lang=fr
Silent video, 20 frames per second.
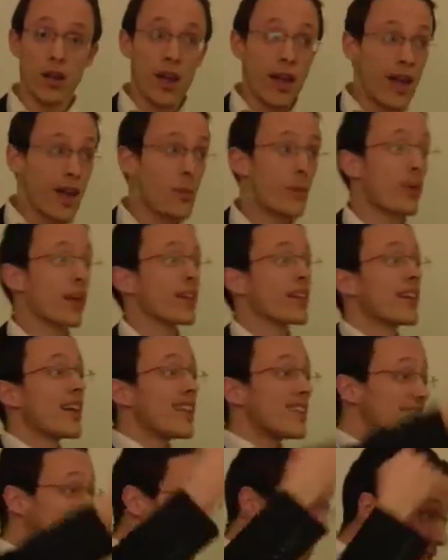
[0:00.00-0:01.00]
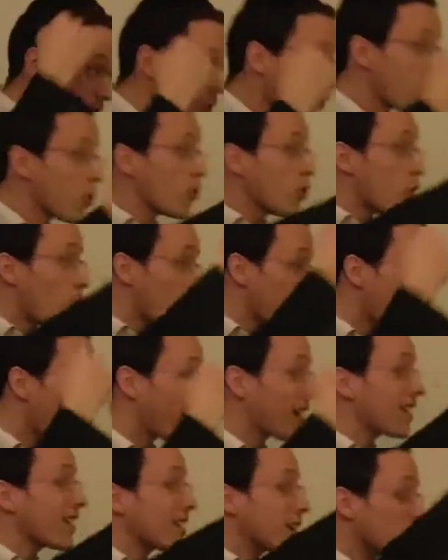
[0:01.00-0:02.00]
Et parce qu'elles attendent leur
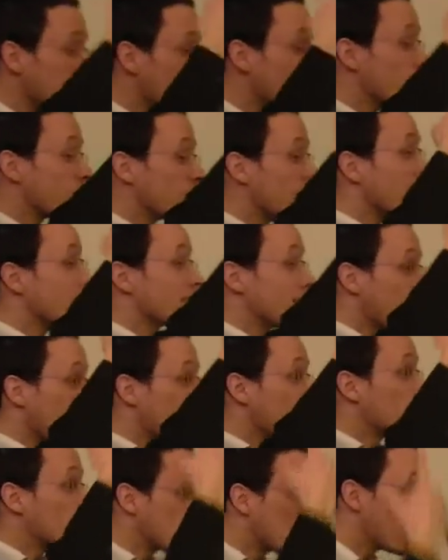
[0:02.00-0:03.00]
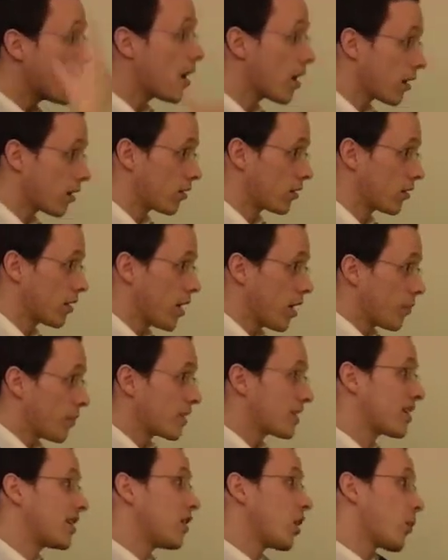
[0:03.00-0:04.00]
mari qui revient tard le soir.
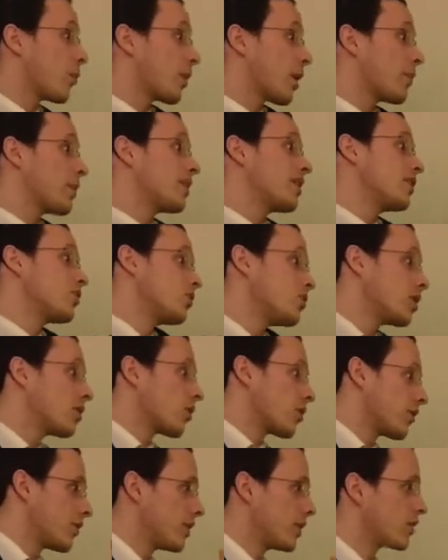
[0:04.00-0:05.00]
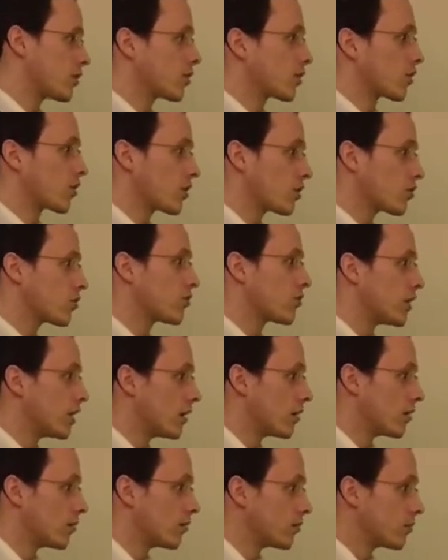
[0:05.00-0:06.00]
Parce qu'il leur permet d'étudier dans les villes, dans les autres villes.
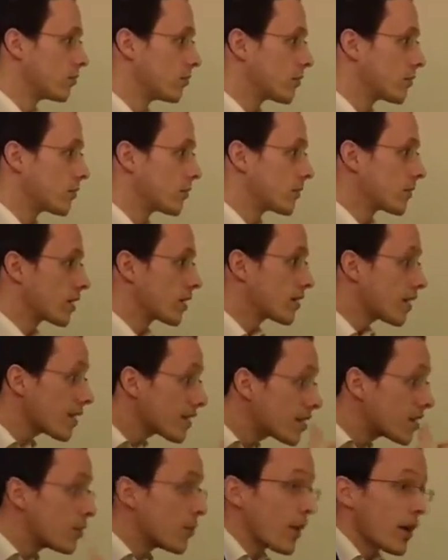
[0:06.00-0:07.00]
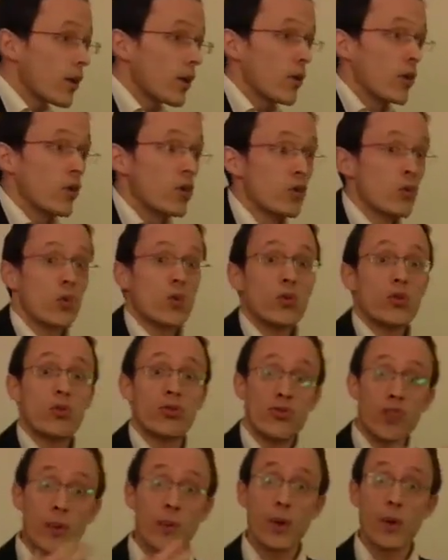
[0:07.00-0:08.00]
Ça, c'est pas le stroud qu'une
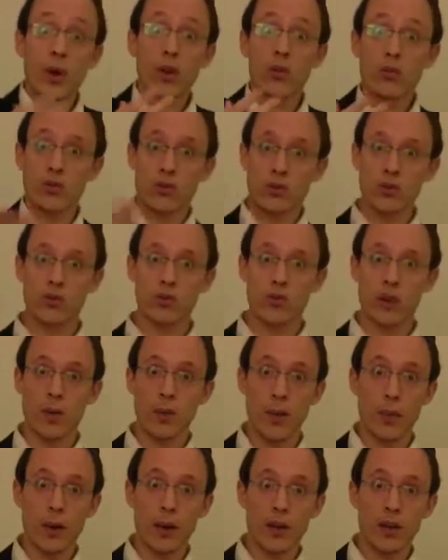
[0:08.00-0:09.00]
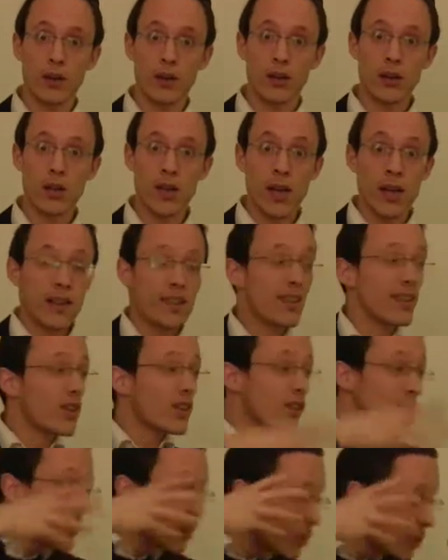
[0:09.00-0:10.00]
femme elle aura dans son lamaba. C'est-à-dire que
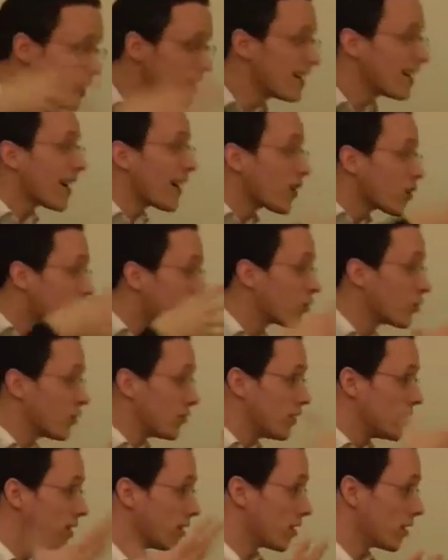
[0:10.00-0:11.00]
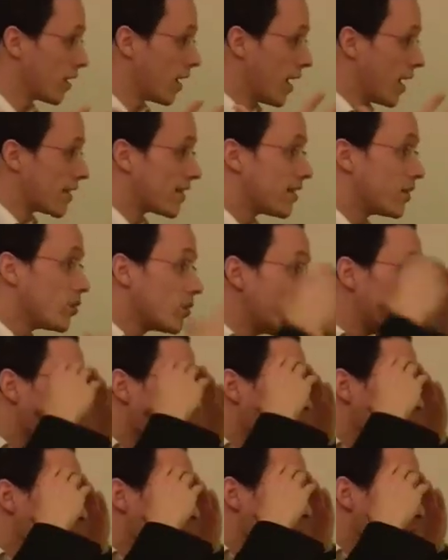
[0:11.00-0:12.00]
c'est le quart de notre vie. C'est le
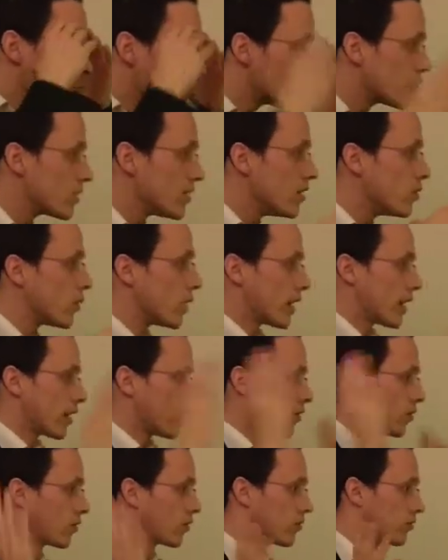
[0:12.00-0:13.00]
quart de notre souci doit être là-dedans.